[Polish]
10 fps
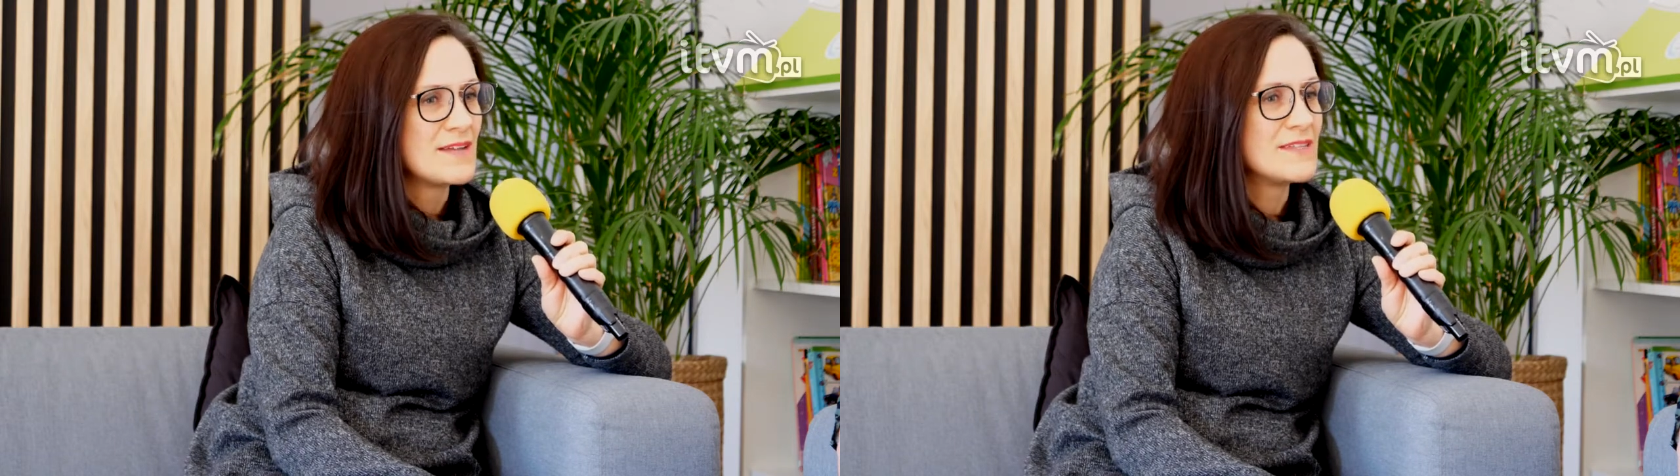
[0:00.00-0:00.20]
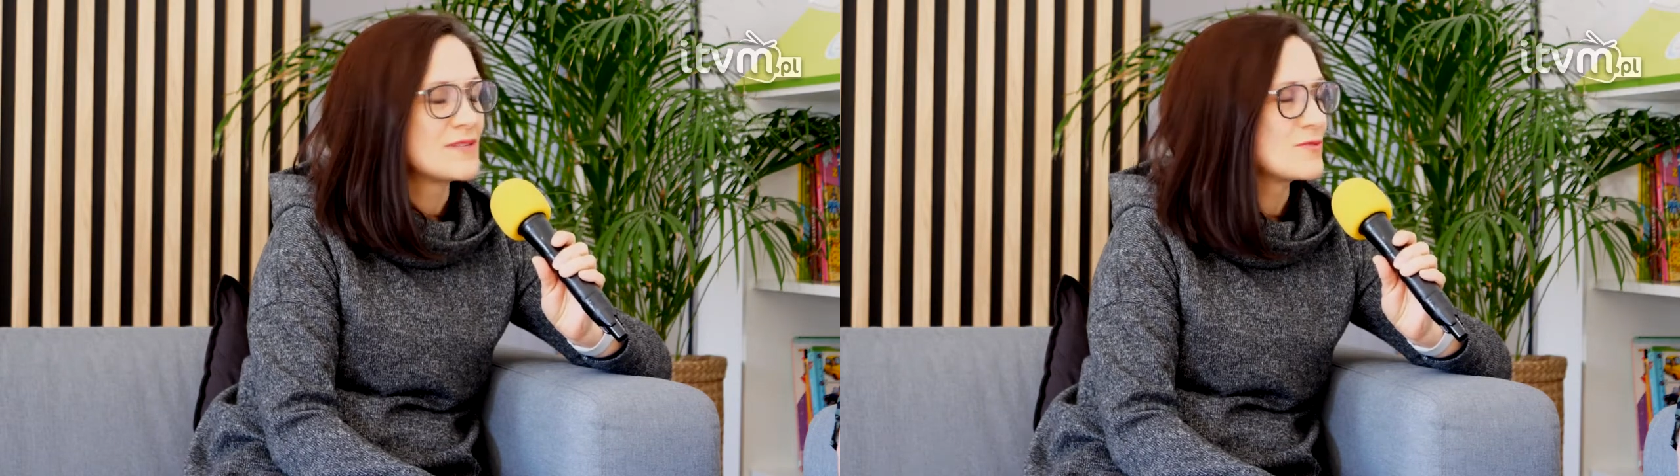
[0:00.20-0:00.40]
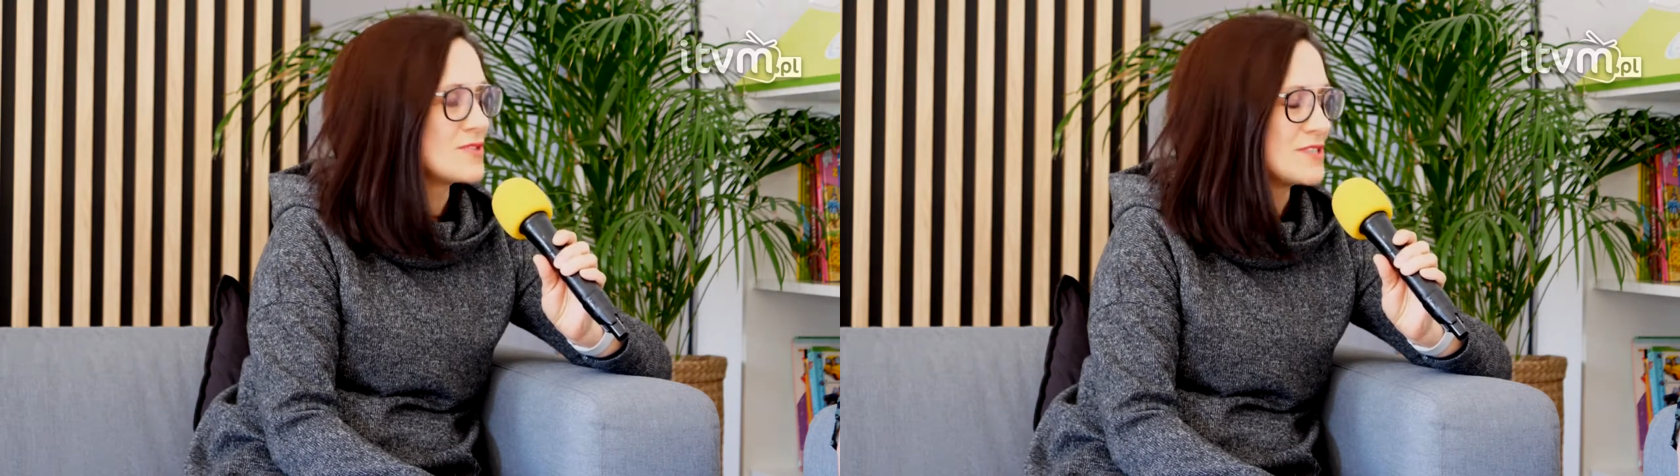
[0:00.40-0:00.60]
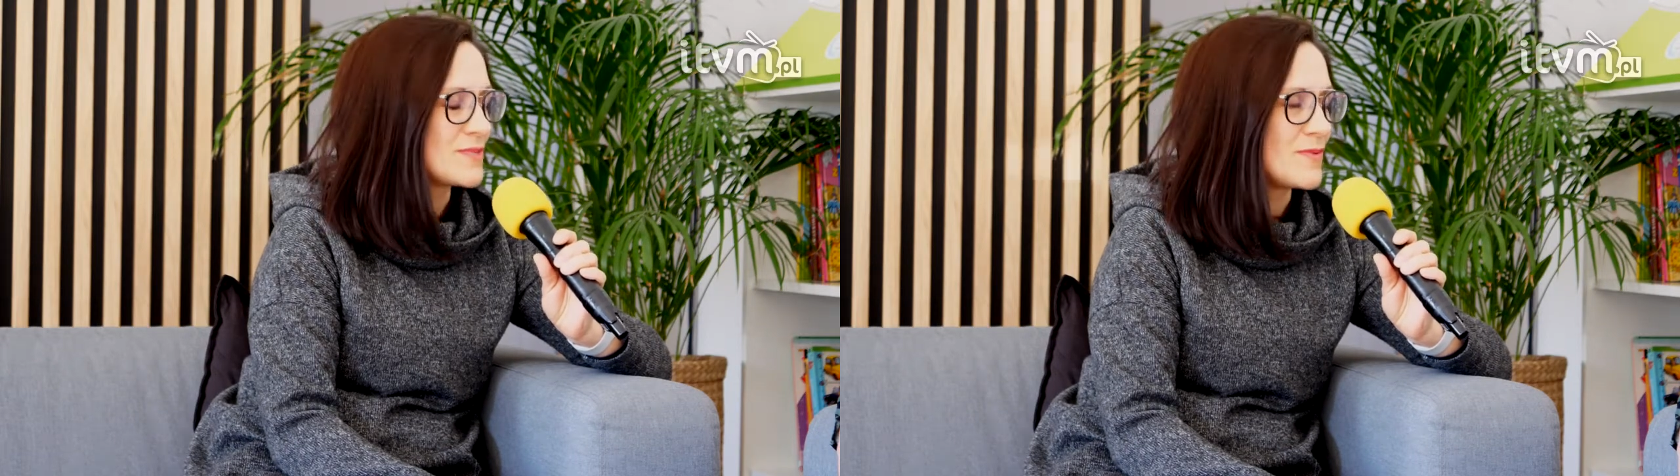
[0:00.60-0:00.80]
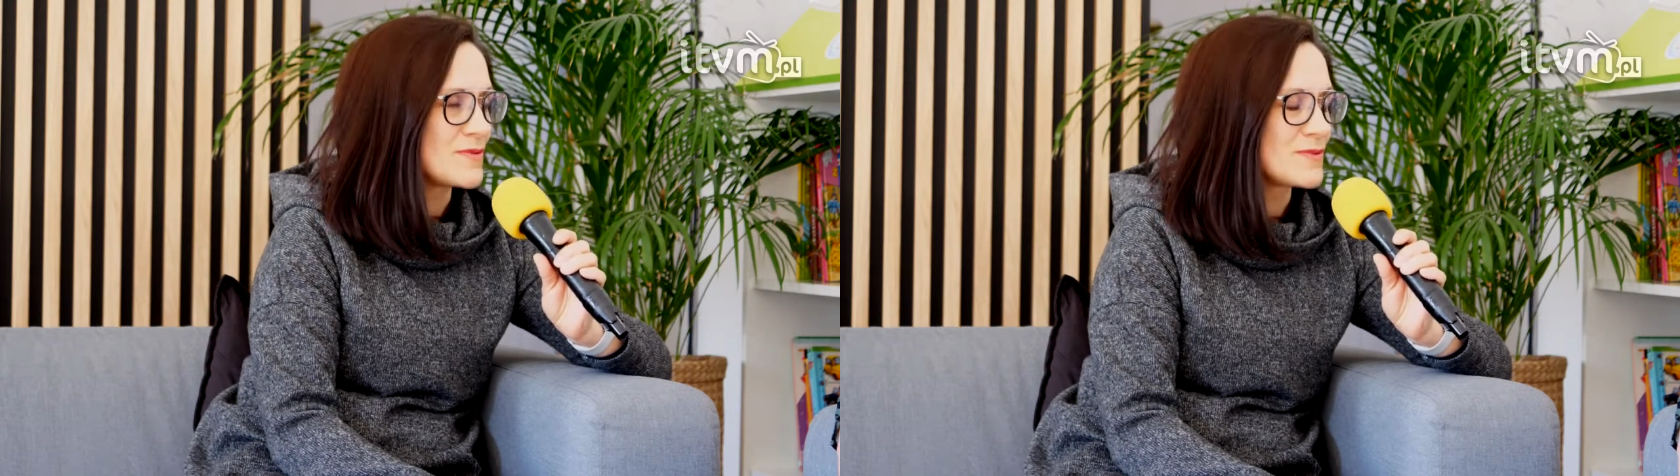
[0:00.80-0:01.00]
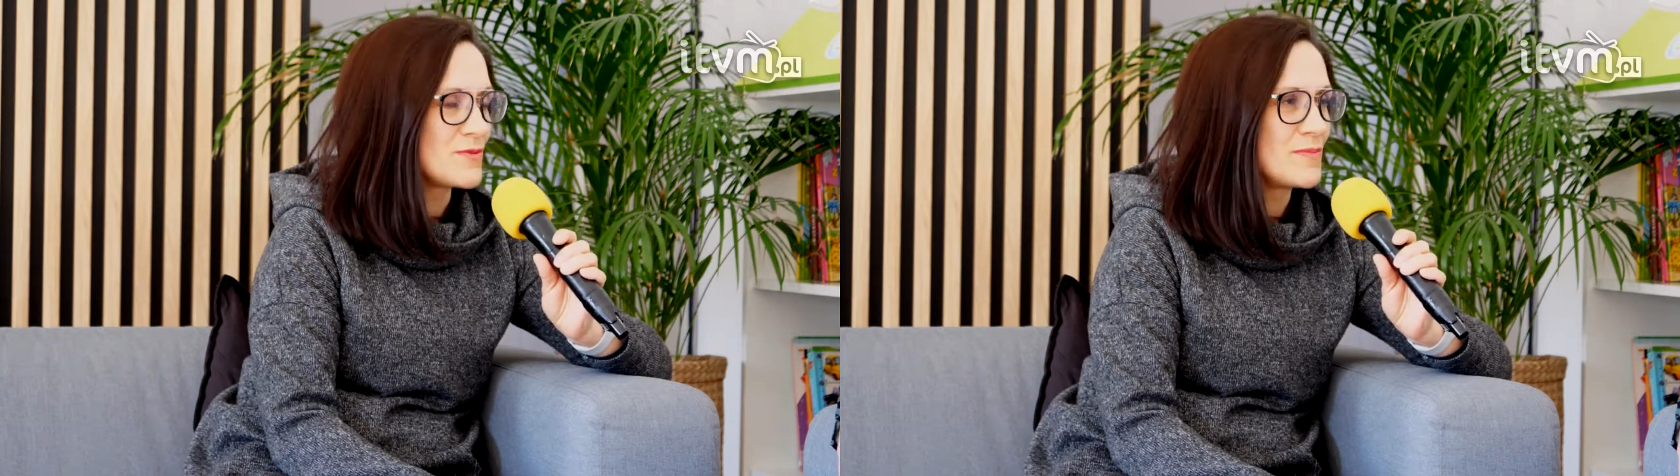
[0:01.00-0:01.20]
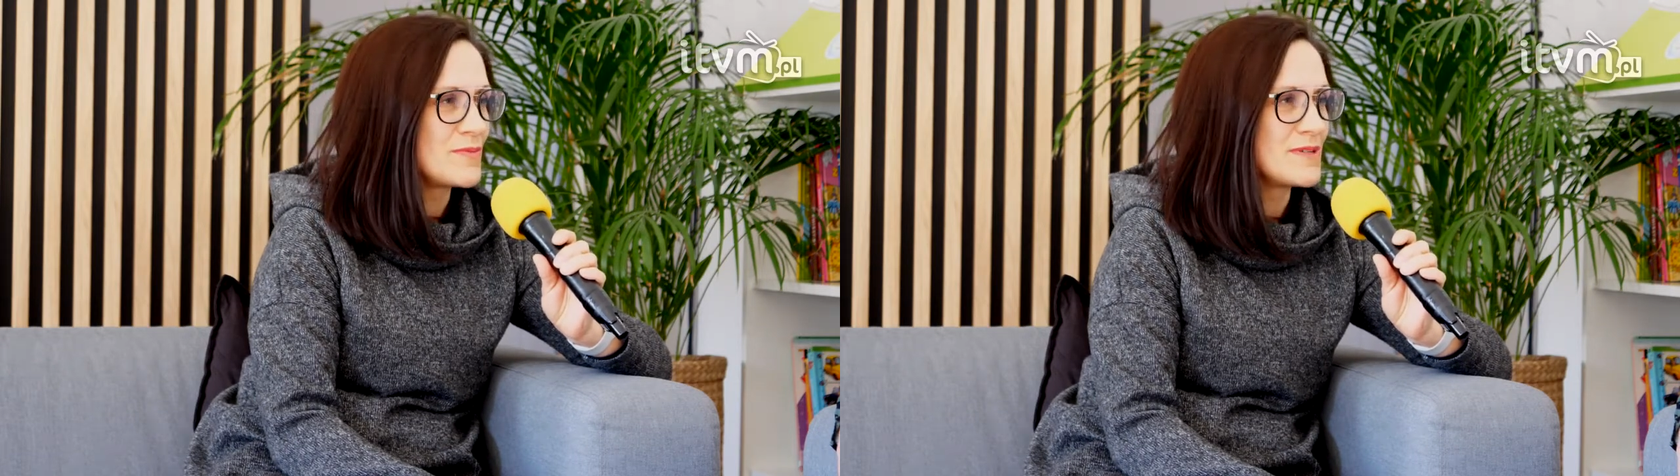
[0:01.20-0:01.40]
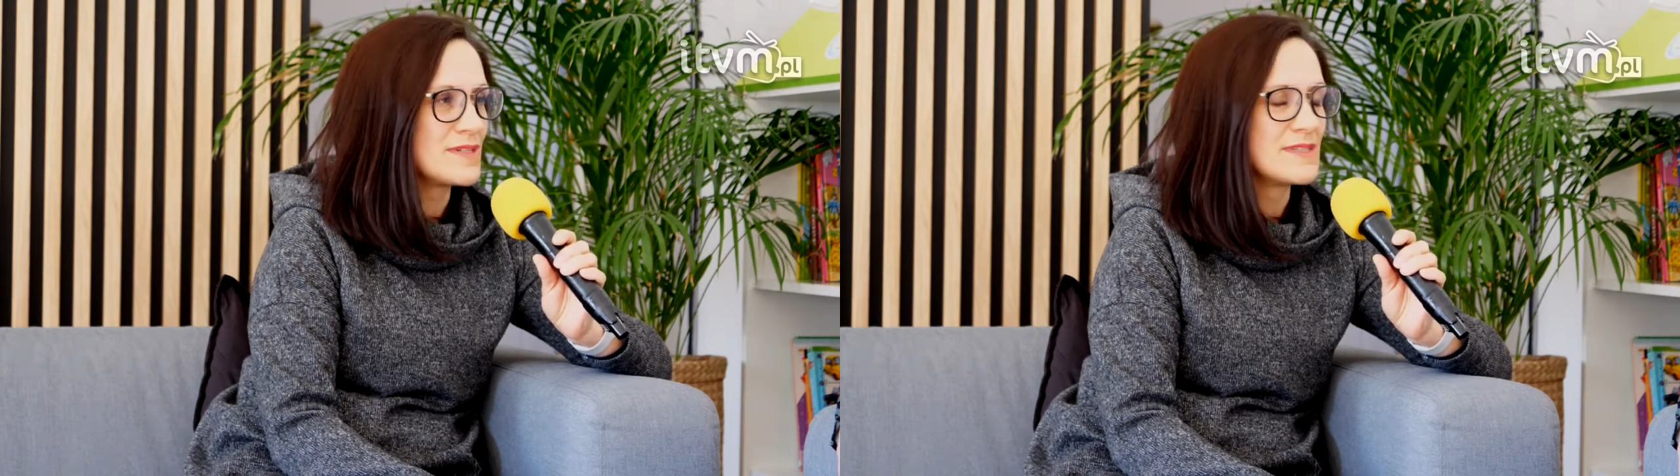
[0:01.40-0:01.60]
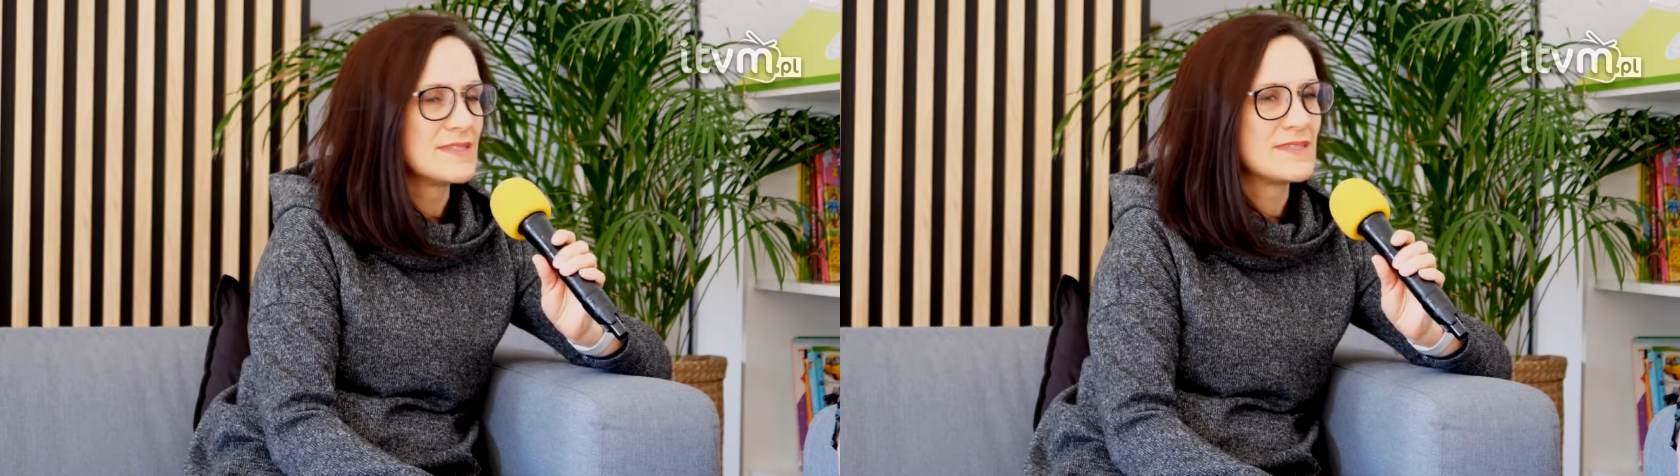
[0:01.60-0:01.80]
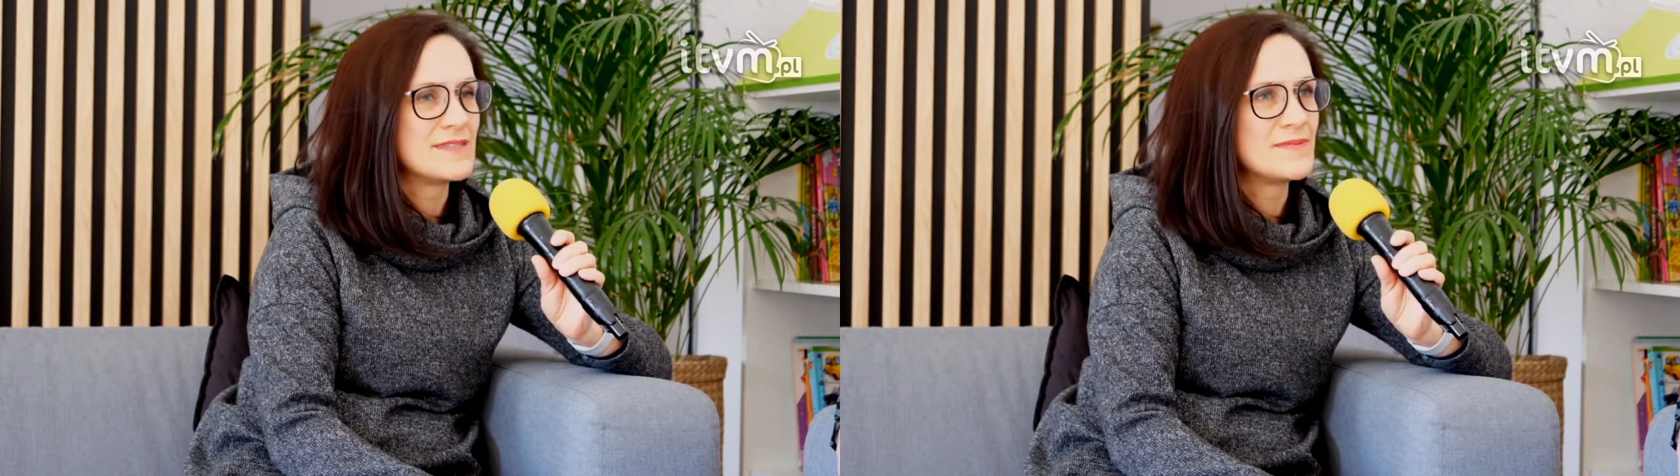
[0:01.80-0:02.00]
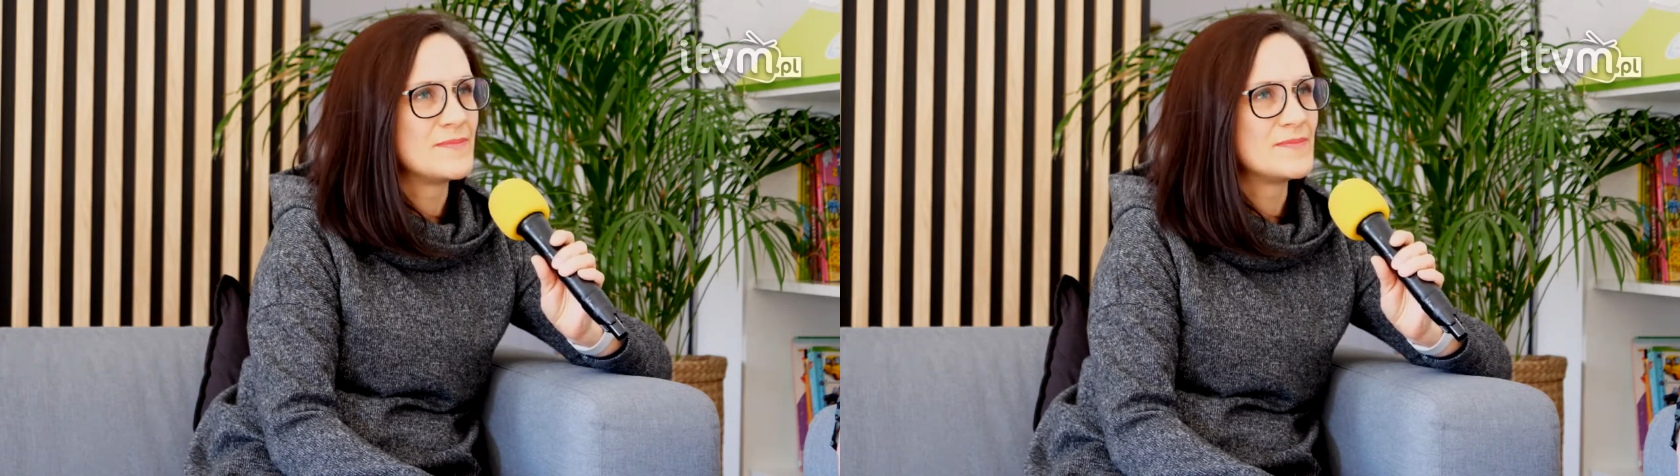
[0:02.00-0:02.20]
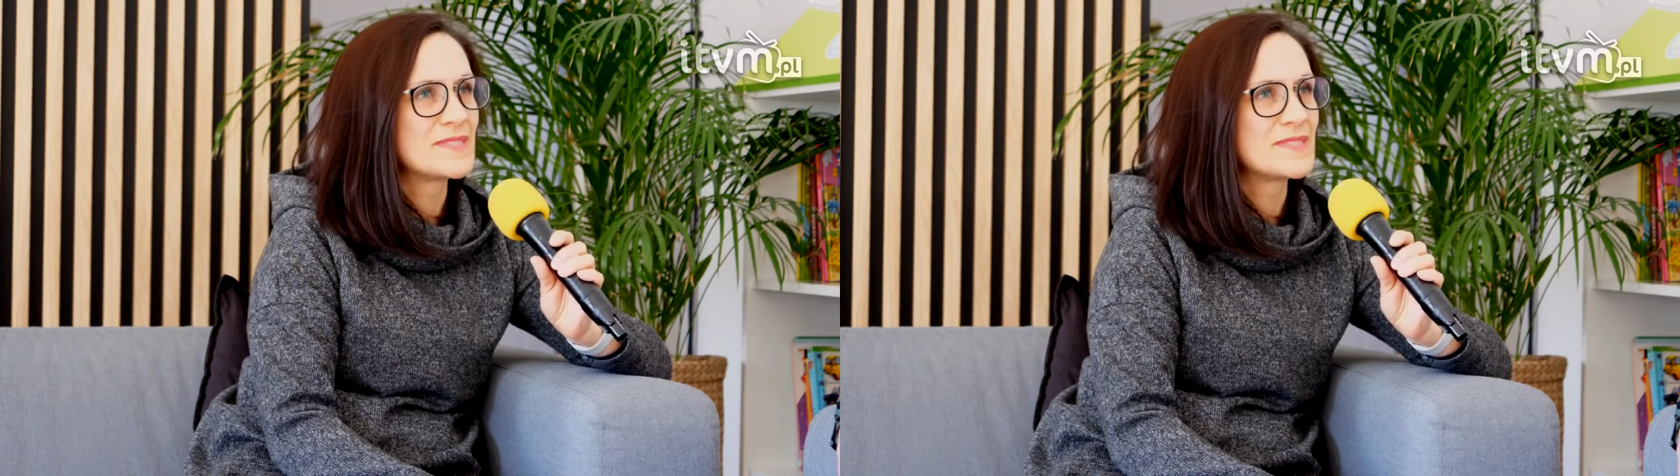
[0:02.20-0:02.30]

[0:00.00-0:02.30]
na różny sposób e,